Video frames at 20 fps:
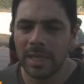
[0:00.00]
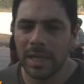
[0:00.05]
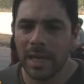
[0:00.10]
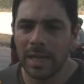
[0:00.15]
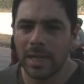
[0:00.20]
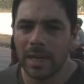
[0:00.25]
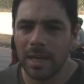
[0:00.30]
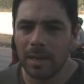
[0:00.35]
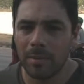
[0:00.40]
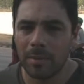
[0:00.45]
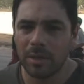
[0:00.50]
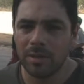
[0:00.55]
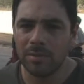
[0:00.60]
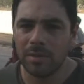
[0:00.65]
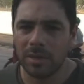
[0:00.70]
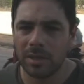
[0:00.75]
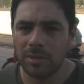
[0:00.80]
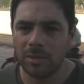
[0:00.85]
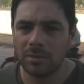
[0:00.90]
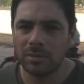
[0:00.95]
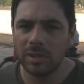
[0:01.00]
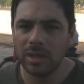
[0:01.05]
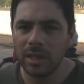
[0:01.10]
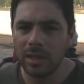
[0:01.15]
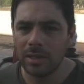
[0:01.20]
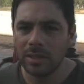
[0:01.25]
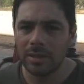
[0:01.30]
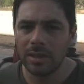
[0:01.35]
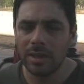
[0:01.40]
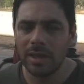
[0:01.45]
Mira, ir a la próxima reunión
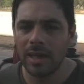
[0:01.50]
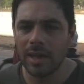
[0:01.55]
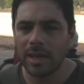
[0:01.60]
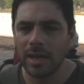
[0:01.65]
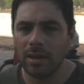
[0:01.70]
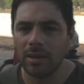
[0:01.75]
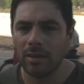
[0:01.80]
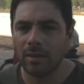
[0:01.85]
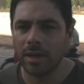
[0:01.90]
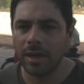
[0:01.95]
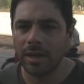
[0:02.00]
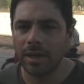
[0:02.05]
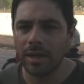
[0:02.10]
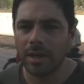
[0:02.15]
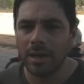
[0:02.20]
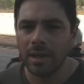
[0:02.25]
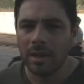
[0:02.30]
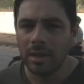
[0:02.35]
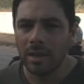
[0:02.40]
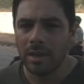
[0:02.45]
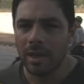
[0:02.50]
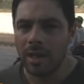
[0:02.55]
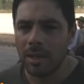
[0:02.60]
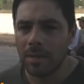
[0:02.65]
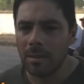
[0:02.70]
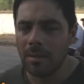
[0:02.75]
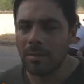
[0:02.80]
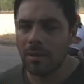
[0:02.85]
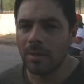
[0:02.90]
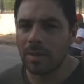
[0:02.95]
sí, tendría que correr,
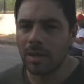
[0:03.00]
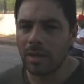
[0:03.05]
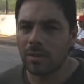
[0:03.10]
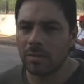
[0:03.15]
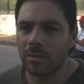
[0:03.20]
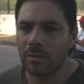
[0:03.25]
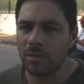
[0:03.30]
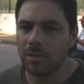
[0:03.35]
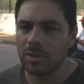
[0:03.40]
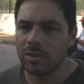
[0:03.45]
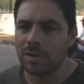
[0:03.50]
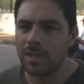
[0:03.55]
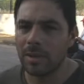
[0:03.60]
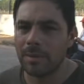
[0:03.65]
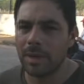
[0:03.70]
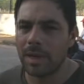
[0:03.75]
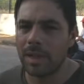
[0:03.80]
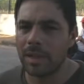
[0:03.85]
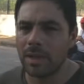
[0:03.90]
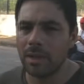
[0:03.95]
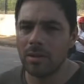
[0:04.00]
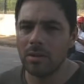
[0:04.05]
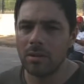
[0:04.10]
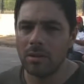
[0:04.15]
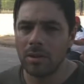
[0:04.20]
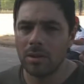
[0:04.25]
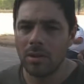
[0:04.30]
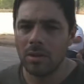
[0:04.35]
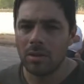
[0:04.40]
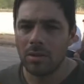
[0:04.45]
eh, vamos a ver cómo se da Varadero,
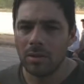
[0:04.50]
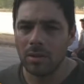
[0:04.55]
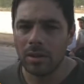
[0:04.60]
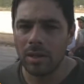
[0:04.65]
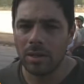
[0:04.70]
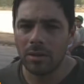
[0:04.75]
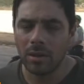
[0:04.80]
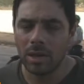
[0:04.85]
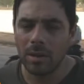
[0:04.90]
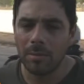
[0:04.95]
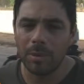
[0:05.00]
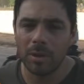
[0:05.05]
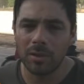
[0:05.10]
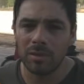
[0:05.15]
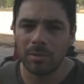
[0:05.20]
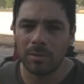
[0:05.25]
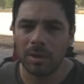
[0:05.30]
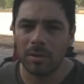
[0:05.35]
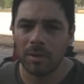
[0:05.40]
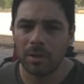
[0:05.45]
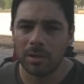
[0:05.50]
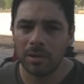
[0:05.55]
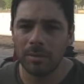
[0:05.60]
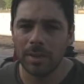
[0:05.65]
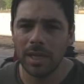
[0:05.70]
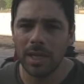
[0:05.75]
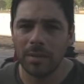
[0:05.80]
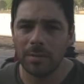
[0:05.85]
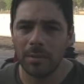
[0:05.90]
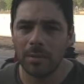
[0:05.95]
eh, o la próxima al
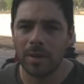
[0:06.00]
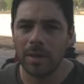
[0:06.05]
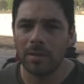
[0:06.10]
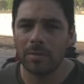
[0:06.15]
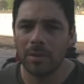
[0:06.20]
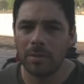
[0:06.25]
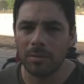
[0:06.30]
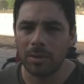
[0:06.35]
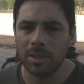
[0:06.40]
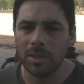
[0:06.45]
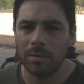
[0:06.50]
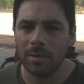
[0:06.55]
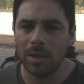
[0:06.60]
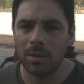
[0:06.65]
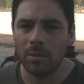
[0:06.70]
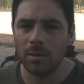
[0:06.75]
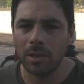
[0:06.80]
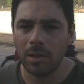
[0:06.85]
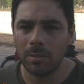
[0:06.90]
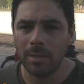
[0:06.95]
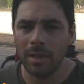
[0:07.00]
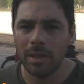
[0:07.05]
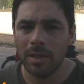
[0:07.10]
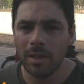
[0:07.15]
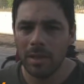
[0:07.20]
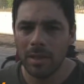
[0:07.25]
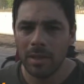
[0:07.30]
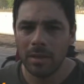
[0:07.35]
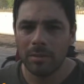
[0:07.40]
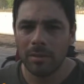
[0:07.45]
4000 y después veremos cómo estamos en la última,
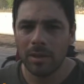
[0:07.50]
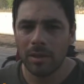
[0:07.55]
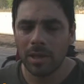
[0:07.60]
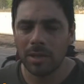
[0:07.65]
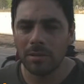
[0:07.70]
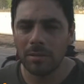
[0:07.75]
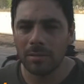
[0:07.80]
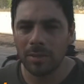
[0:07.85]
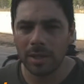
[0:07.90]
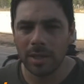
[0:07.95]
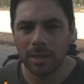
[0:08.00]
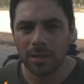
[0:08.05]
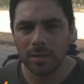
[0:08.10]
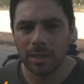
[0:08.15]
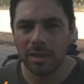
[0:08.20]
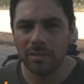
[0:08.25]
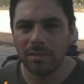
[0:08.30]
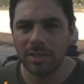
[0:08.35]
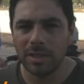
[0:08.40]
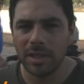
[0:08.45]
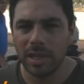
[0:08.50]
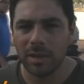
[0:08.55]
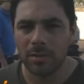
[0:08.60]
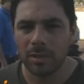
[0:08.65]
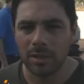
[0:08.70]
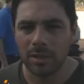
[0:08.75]
pero queremos ponerle todas las fichas al